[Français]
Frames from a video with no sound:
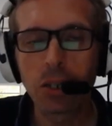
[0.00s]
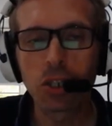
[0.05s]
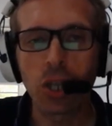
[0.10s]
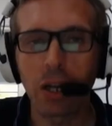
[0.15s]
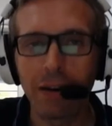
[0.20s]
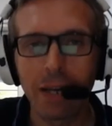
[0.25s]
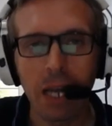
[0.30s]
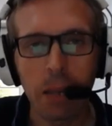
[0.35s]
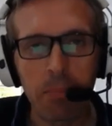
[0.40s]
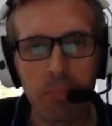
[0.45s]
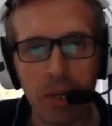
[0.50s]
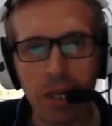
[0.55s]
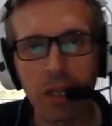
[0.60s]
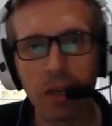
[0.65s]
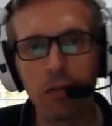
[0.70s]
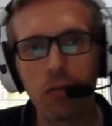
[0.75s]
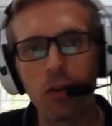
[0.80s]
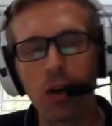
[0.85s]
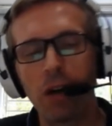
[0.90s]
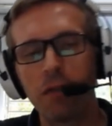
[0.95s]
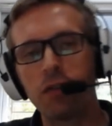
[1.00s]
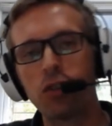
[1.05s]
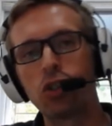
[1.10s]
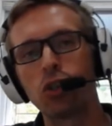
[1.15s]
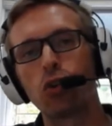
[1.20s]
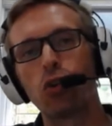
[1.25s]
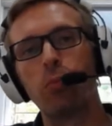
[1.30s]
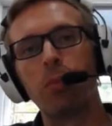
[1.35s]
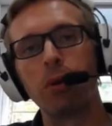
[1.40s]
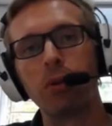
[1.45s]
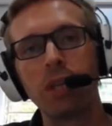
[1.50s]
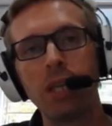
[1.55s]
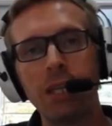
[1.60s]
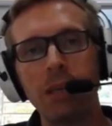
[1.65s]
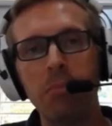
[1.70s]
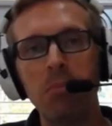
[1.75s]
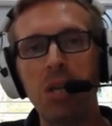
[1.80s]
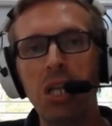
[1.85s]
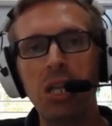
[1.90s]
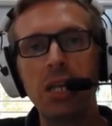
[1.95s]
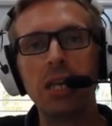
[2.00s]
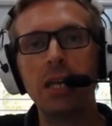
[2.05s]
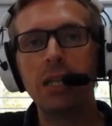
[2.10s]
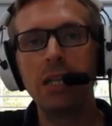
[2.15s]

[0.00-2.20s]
je travaille avec plein d'infographies, j'ai commandé des milliers,